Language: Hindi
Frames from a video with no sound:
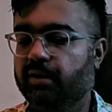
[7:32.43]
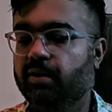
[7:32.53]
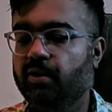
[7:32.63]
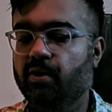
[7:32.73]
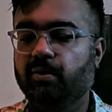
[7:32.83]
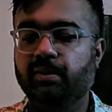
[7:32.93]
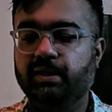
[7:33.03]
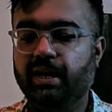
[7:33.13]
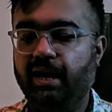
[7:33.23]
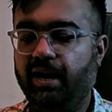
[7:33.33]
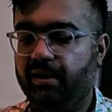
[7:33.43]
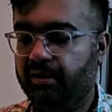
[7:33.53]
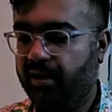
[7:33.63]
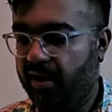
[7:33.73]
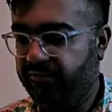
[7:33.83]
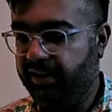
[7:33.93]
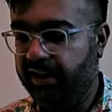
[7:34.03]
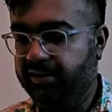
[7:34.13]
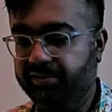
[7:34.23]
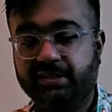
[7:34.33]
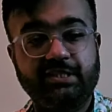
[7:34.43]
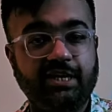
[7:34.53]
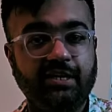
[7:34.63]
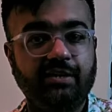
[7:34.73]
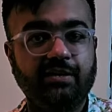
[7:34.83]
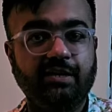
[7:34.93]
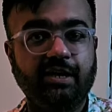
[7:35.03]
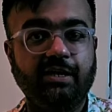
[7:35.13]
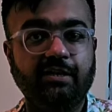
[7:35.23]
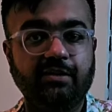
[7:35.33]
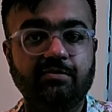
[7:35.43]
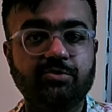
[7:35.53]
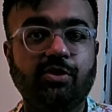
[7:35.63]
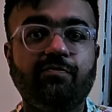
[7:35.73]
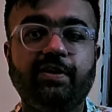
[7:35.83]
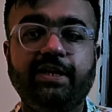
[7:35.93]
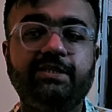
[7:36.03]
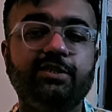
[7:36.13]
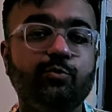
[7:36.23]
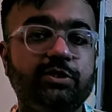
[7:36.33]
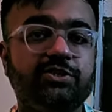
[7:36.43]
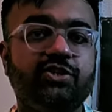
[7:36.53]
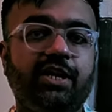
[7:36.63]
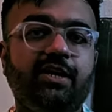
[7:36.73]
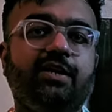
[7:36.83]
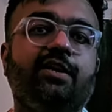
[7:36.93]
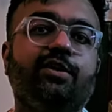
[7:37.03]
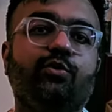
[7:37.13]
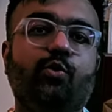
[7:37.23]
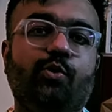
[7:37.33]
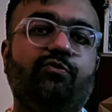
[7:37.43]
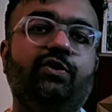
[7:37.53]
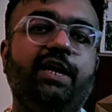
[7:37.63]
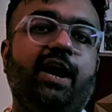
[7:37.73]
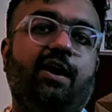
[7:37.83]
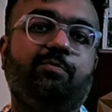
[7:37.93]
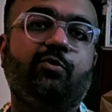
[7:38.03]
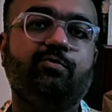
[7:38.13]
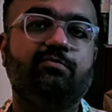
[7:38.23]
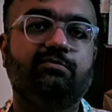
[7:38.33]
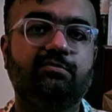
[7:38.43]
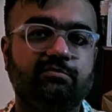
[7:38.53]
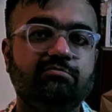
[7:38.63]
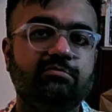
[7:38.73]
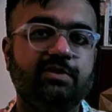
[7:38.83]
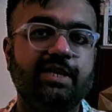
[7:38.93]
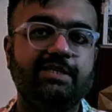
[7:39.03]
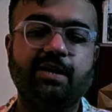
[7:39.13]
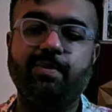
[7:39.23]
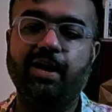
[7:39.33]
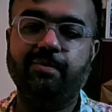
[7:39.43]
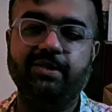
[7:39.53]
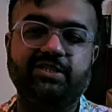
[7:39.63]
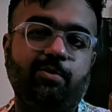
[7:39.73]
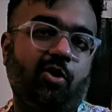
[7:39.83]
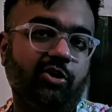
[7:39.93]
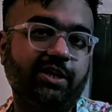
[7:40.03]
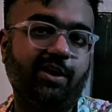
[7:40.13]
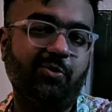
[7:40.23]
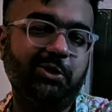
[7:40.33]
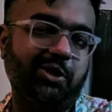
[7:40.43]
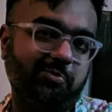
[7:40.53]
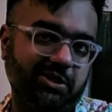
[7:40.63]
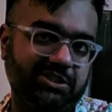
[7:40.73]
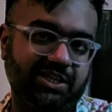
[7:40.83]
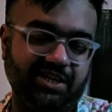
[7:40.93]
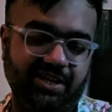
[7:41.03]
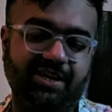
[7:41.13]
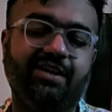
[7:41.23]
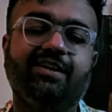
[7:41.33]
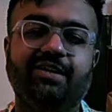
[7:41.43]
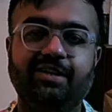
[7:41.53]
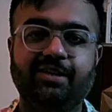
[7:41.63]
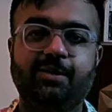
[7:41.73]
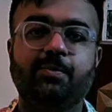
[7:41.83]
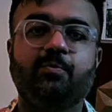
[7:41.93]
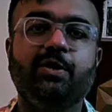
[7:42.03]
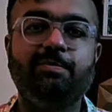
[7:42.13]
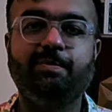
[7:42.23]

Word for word: ये काफ़ी इंटरेस्टिंग इन टर्म्स ऑफ इट्स यूसेज है तो होपफुली आपको इसके बारे में जब और दिखाऊंगा तो आपको अच्छा लगेगा विल बी बैक